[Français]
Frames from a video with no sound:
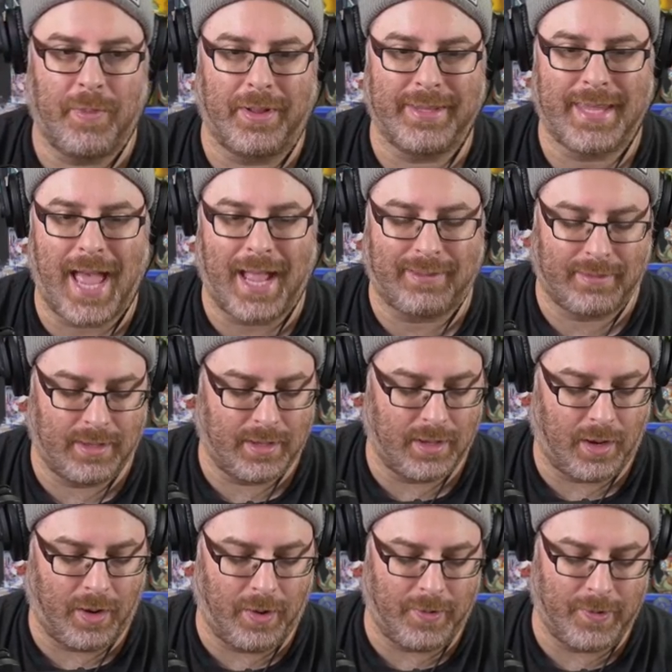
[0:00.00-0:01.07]
bonne carte
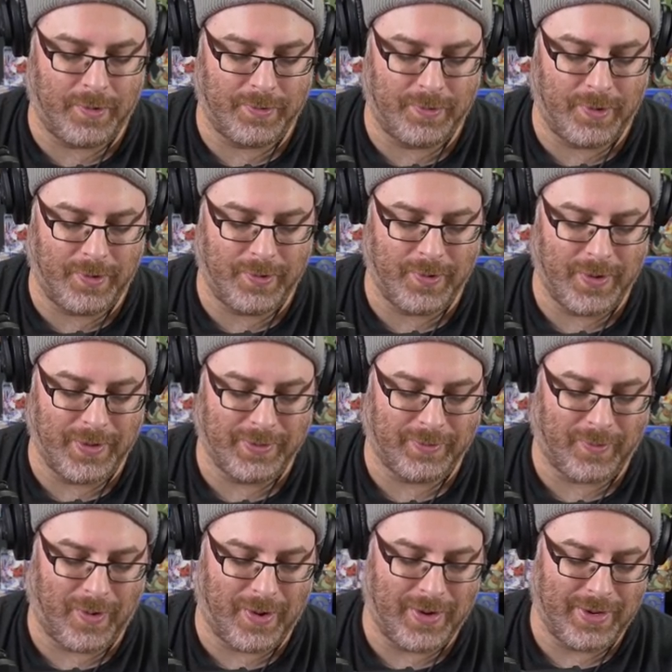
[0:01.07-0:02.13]
Un, deux,
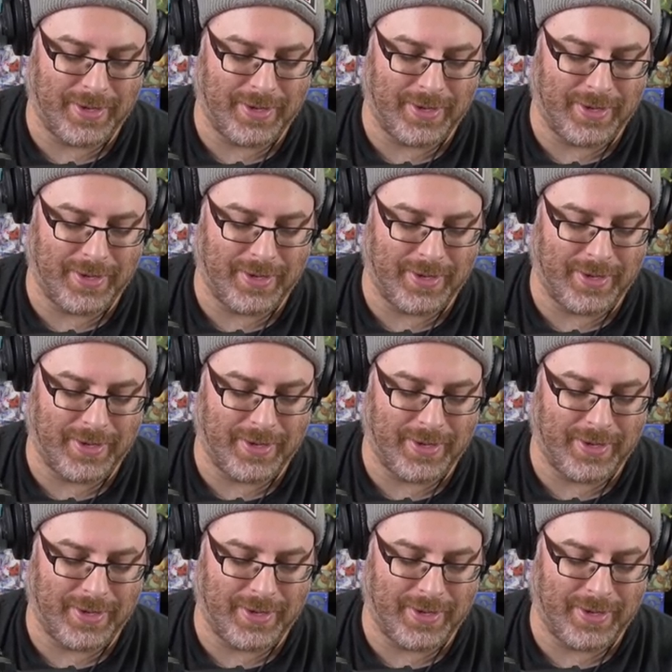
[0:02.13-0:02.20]
trois,